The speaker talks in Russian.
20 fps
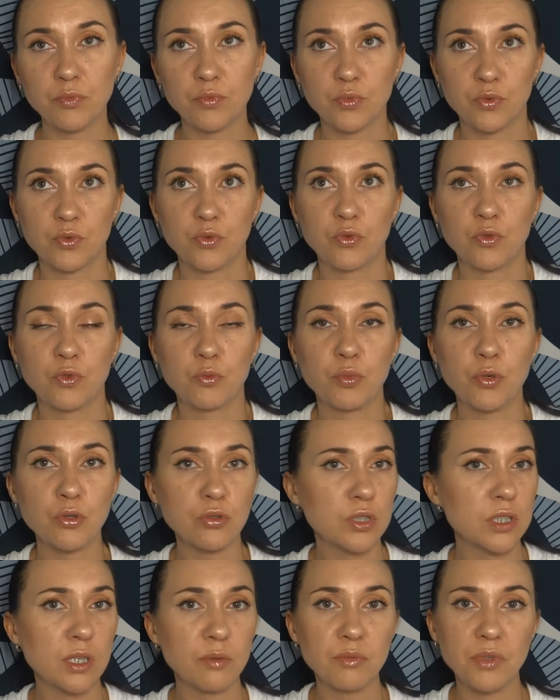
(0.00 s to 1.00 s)
вот
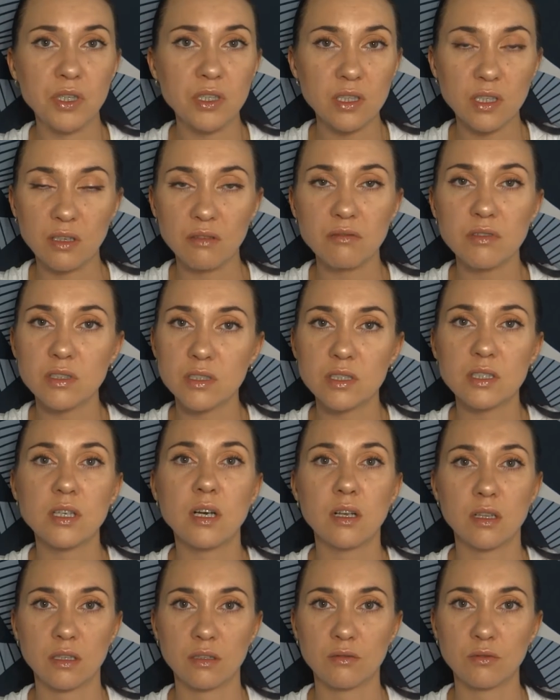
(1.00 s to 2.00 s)
просто мне
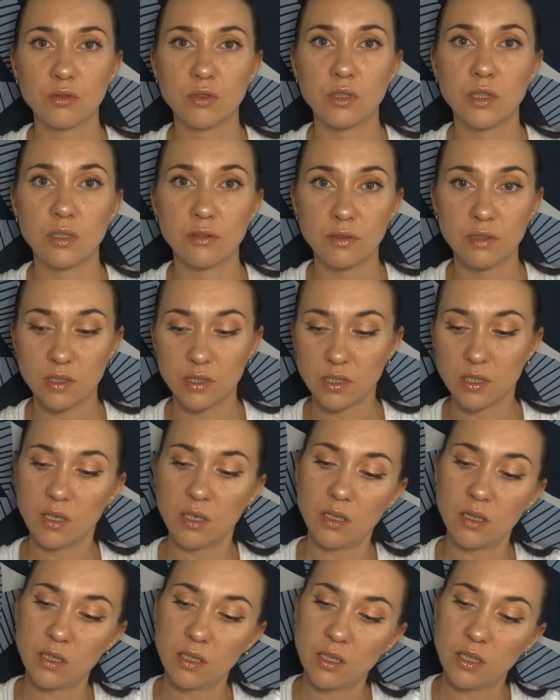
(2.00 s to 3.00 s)
навязала, вот
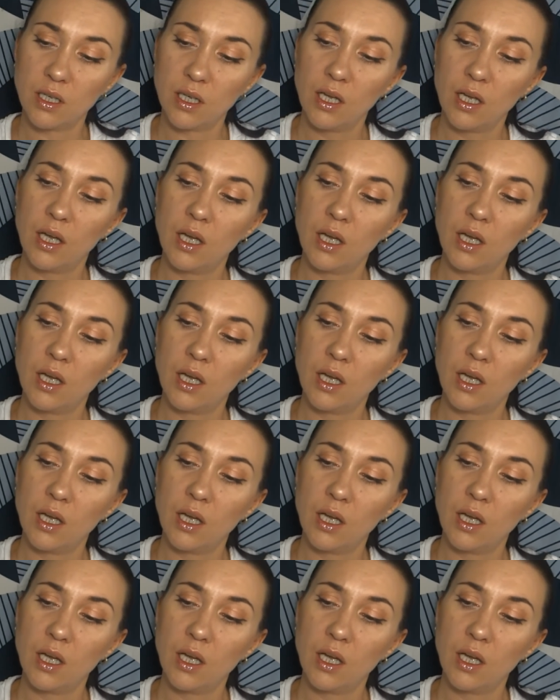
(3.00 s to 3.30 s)
навязала